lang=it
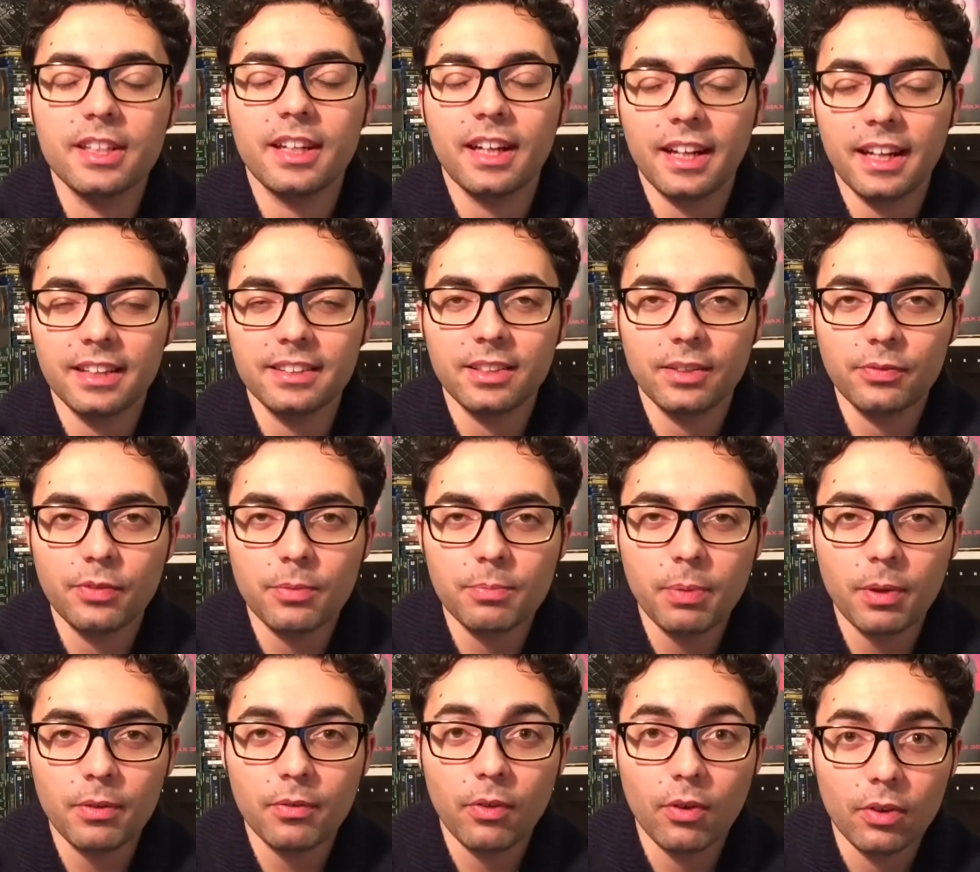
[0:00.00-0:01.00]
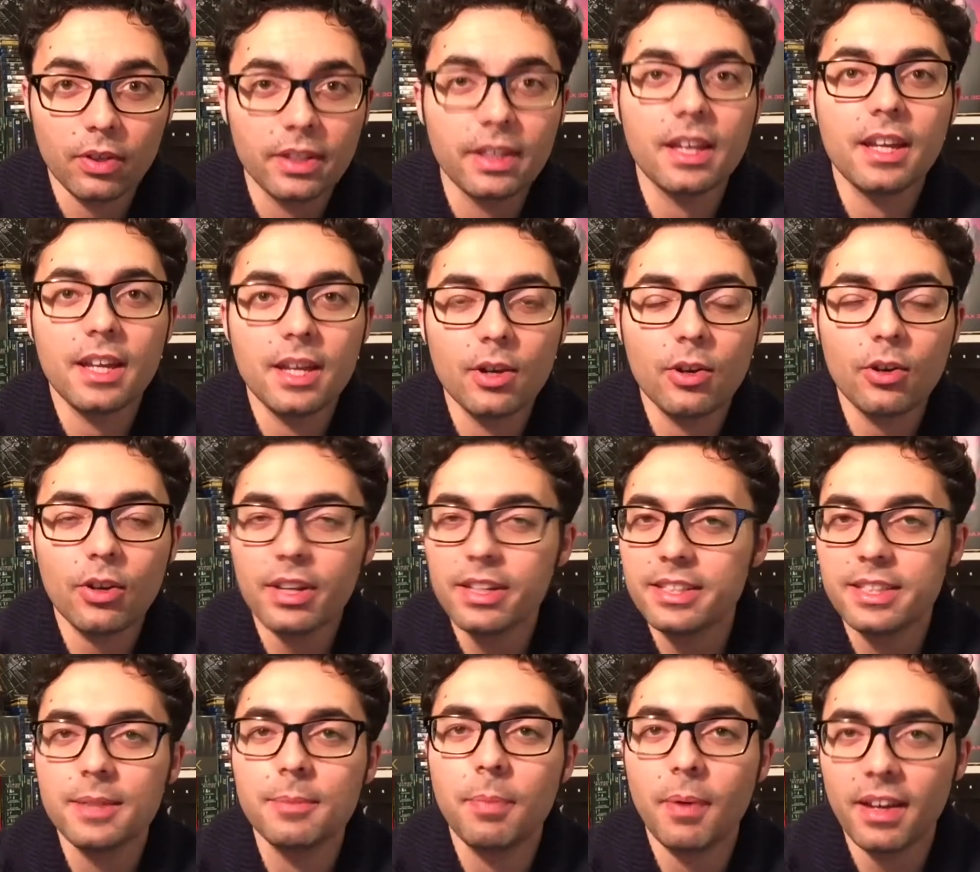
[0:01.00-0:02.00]
Iraccatafin per voi e ora
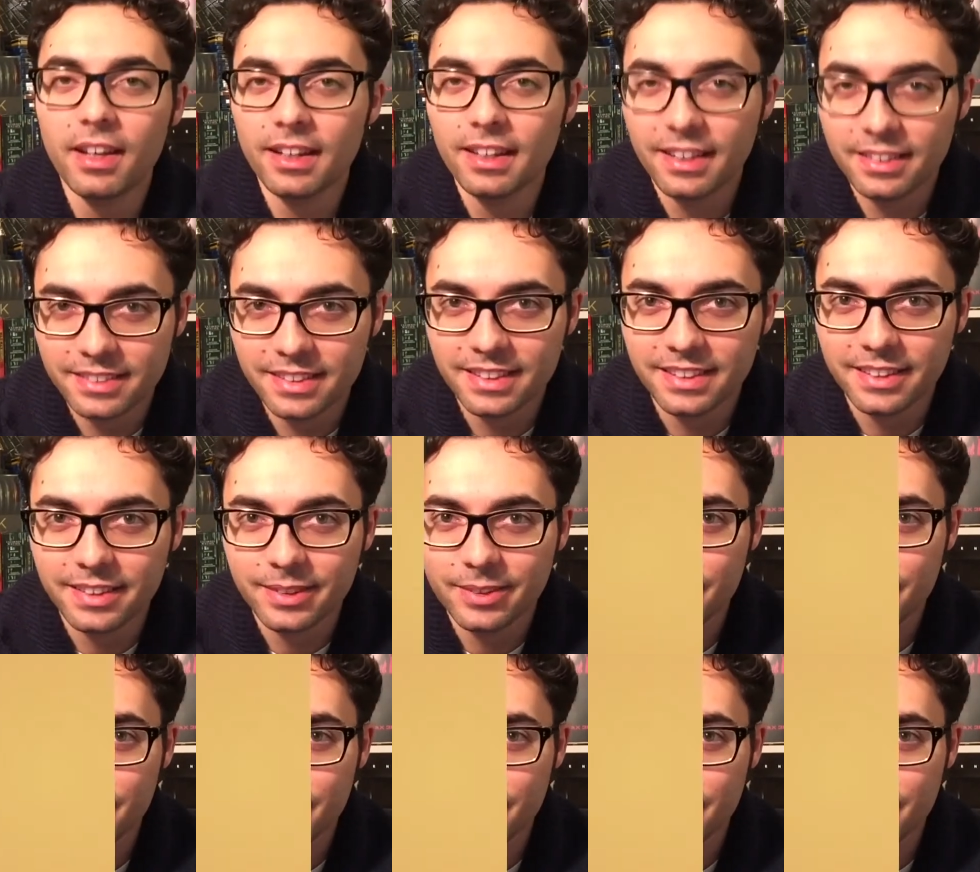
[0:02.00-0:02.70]
si parla di...